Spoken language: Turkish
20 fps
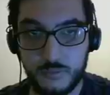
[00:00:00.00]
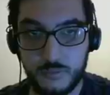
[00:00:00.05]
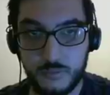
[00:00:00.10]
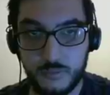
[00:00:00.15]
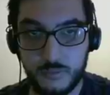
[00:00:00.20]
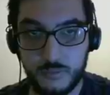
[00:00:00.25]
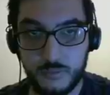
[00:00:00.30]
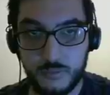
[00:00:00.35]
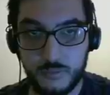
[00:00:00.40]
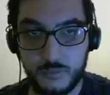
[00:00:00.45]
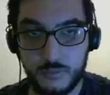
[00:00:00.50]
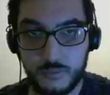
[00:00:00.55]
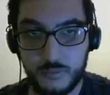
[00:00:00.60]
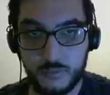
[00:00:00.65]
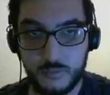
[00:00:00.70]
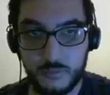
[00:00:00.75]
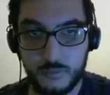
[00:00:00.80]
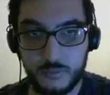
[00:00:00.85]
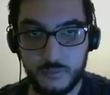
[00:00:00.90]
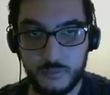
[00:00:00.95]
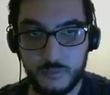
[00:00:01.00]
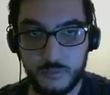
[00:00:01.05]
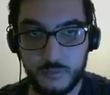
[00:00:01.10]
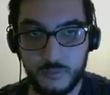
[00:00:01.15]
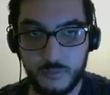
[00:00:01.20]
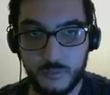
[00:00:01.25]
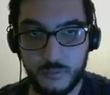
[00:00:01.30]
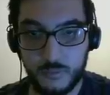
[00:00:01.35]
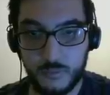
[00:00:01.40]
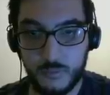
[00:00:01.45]
Tamam round düğünü
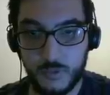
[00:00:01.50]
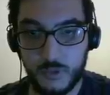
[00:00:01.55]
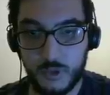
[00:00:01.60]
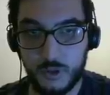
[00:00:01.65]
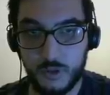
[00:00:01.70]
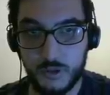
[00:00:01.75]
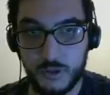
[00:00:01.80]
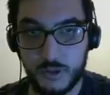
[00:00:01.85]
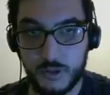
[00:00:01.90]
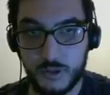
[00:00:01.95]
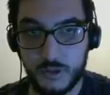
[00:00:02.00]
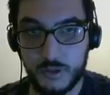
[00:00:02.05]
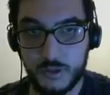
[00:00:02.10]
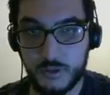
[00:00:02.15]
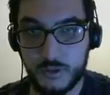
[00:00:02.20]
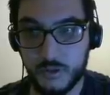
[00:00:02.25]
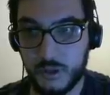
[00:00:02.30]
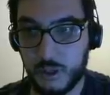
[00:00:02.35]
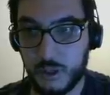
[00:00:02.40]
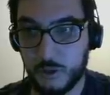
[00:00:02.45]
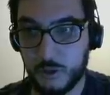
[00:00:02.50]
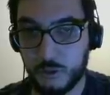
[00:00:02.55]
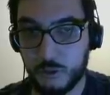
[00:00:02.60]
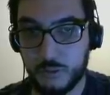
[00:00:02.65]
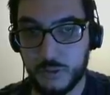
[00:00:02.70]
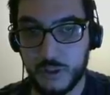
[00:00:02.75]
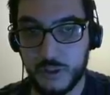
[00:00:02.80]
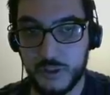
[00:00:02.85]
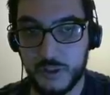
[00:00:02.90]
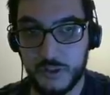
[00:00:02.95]
bitti böylece. Evet round düğünün
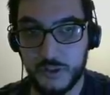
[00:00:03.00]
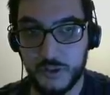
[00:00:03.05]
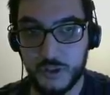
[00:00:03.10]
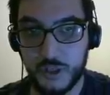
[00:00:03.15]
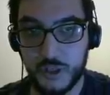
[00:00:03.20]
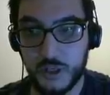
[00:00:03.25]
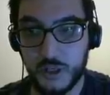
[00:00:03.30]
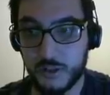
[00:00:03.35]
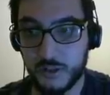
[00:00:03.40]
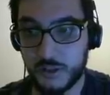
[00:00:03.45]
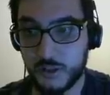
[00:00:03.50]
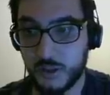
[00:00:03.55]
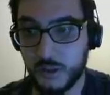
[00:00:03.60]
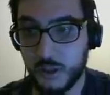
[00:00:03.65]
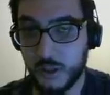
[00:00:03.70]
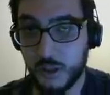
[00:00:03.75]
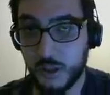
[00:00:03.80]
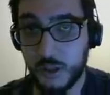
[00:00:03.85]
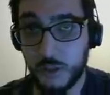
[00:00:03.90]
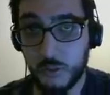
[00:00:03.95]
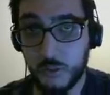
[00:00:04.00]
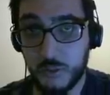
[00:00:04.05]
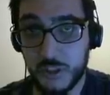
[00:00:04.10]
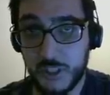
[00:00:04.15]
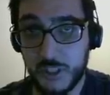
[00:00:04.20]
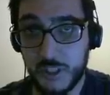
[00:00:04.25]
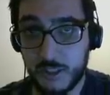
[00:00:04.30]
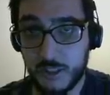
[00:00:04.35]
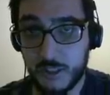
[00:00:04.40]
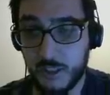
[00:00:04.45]
parasını çıkarttık. Bir
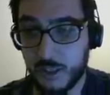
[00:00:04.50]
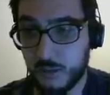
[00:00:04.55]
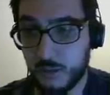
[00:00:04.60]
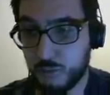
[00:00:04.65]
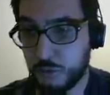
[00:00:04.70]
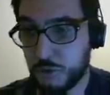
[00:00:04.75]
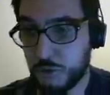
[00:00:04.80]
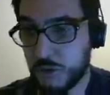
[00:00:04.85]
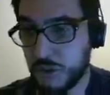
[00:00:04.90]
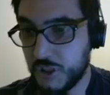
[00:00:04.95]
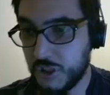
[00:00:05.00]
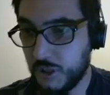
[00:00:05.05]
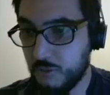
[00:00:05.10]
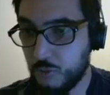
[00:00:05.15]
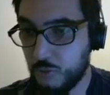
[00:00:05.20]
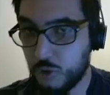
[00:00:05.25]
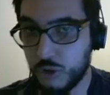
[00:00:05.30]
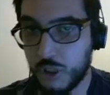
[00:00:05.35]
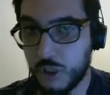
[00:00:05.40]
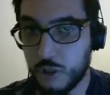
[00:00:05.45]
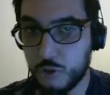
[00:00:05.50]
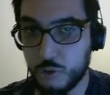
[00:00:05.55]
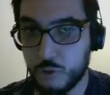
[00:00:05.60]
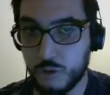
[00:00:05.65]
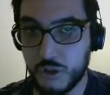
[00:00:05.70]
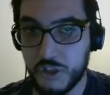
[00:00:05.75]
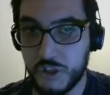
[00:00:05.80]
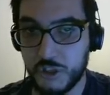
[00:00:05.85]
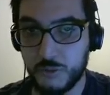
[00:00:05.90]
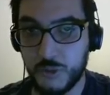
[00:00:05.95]
dalga daha puşlayacağım. Ondan
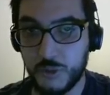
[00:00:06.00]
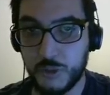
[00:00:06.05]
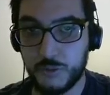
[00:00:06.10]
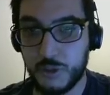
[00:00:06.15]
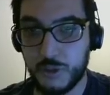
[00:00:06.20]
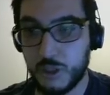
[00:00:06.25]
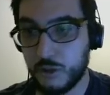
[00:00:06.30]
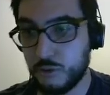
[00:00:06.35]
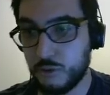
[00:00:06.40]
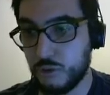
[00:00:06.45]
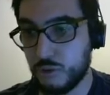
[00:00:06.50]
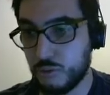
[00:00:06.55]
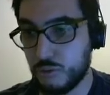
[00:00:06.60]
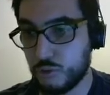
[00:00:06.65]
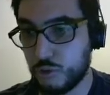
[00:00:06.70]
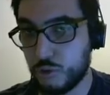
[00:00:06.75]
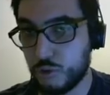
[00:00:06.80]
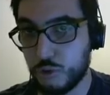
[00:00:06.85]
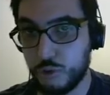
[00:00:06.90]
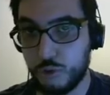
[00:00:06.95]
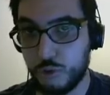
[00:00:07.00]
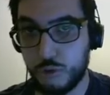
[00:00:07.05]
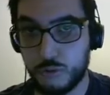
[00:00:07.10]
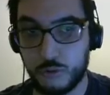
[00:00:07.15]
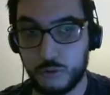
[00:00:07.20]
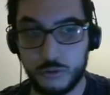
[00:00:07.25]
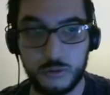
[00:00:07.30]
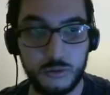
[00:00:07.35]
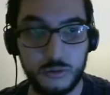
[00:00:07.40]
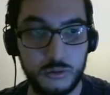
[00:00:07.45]
sonra çıkmayı planlıyorum. Sorun olur mu?